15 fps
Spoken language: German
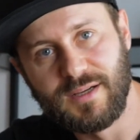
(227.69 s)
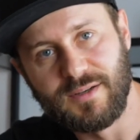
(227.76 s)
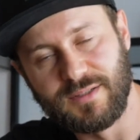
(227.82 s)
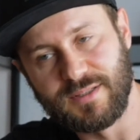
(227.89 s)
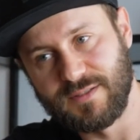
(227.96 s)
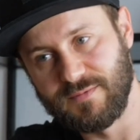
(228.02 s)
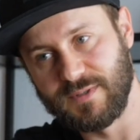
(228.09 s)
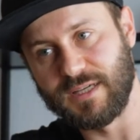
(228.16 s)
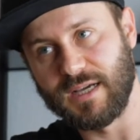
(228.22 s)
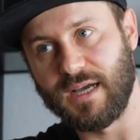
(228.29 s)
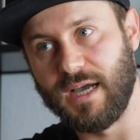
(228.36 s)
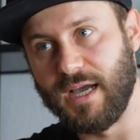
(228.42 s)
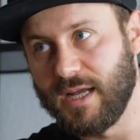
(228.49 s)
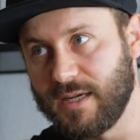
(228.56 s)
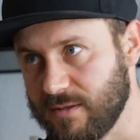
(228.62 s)
und dann sind wir da
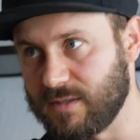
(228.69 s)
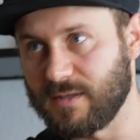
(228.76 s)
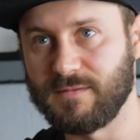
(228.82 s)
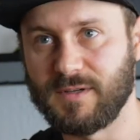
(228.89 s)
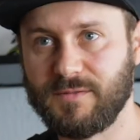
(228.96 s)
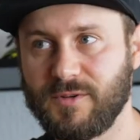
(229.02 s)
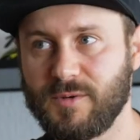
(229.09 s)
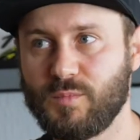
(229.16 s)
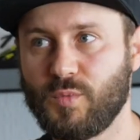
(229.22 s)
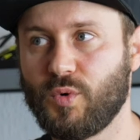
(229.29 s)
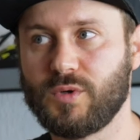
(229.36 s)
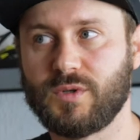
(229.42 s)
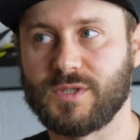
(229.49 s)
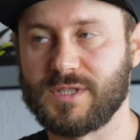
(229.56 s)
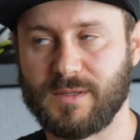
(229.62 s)
rein und dann waren wir im
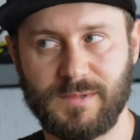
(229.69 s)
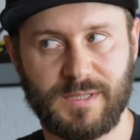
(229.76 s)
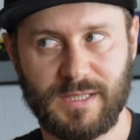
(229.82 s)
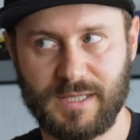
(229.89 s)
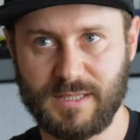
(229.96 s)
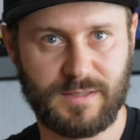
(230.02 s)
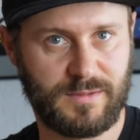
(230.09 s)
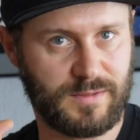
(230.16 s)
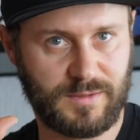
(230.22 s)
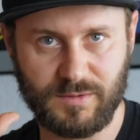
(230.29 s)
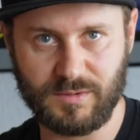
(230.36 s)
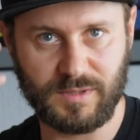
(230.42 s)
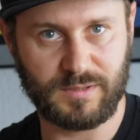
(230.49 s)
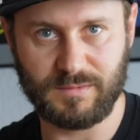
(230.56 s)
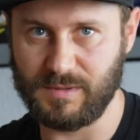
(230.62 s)
Modus, aber da so,
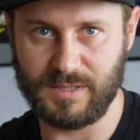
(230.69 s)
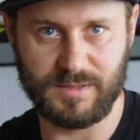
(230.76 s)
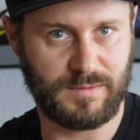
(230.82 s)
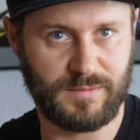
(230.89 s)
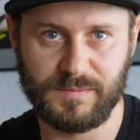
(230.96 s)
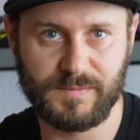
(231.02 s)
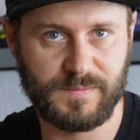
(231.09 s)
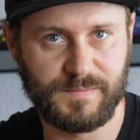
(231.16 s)
also